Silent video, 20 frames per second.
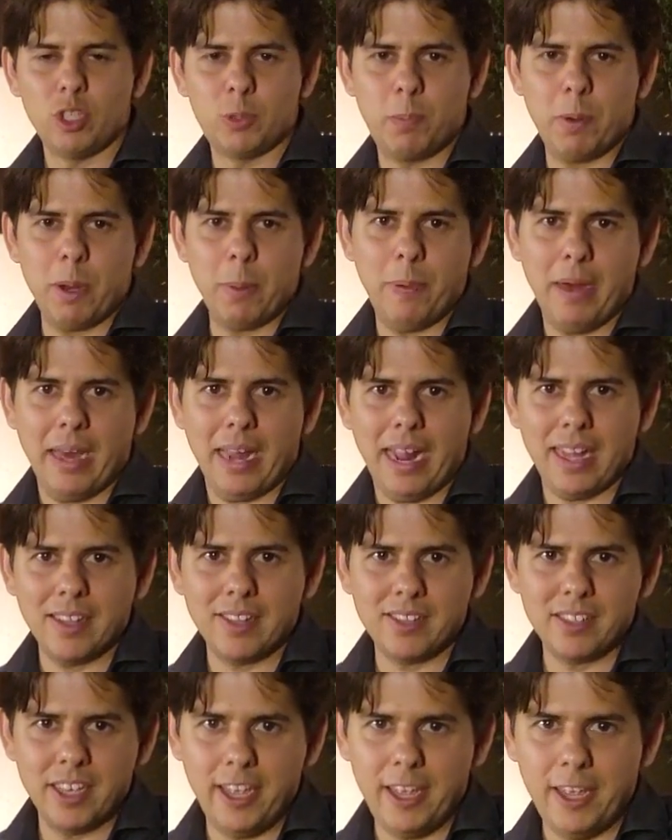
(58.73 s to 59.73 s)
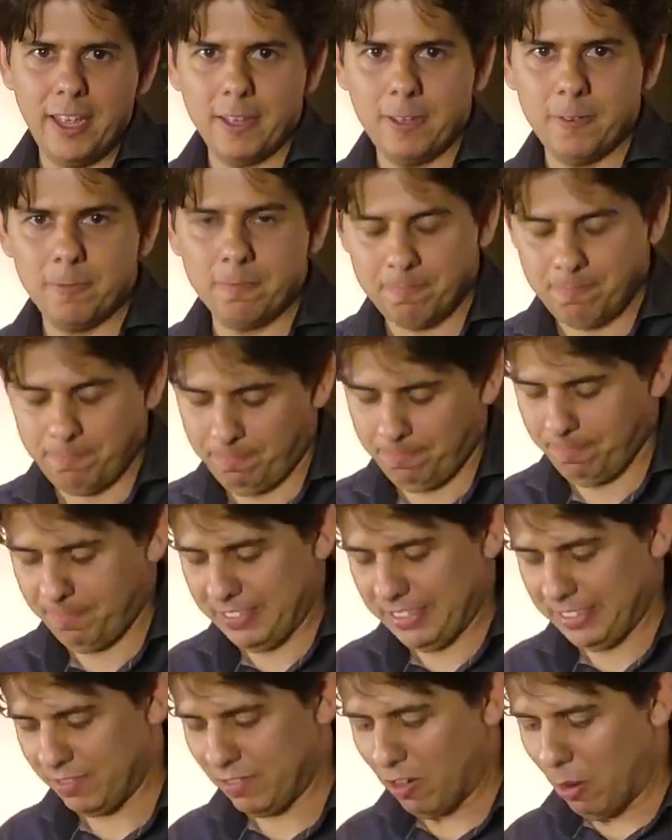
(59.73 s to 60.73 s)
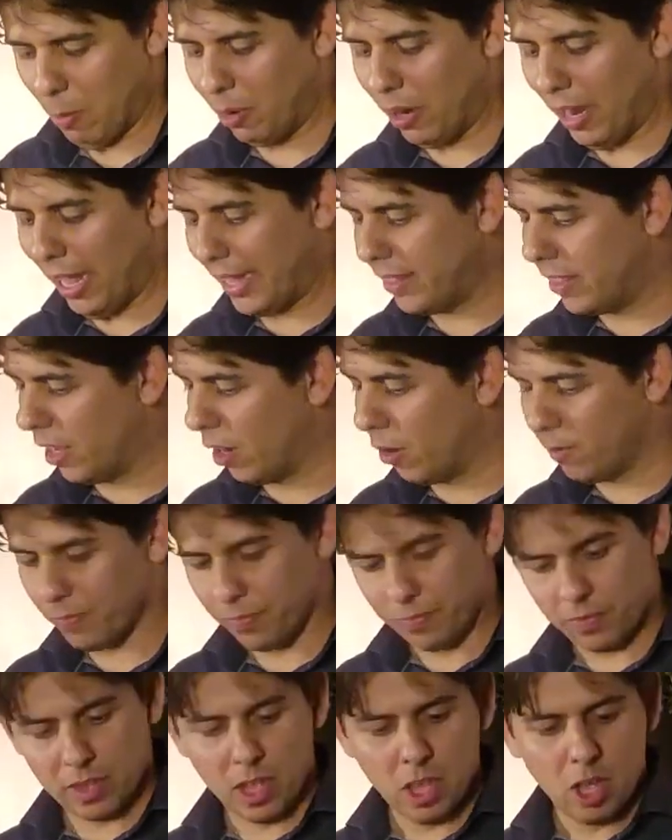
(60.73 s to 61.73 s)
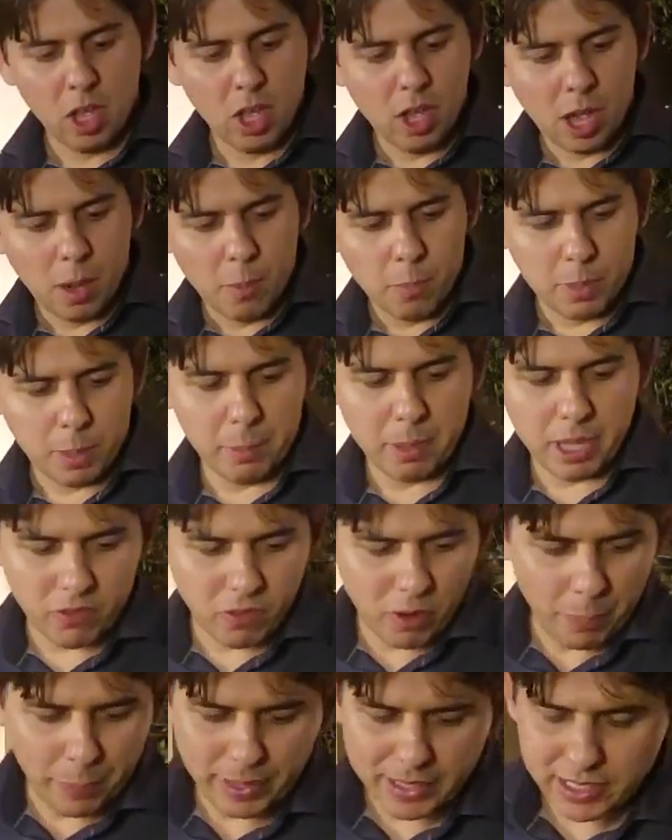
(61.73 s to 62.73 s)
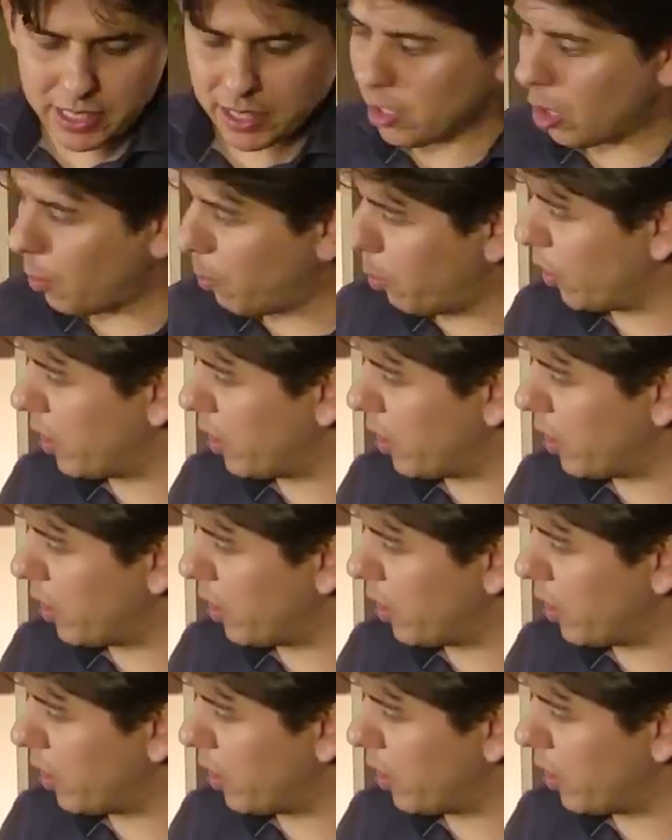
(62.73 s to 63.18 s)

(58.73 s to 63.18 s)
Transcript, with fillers: Todos preparados aí? Vamos lá então. Primeiro eu vou apresentar um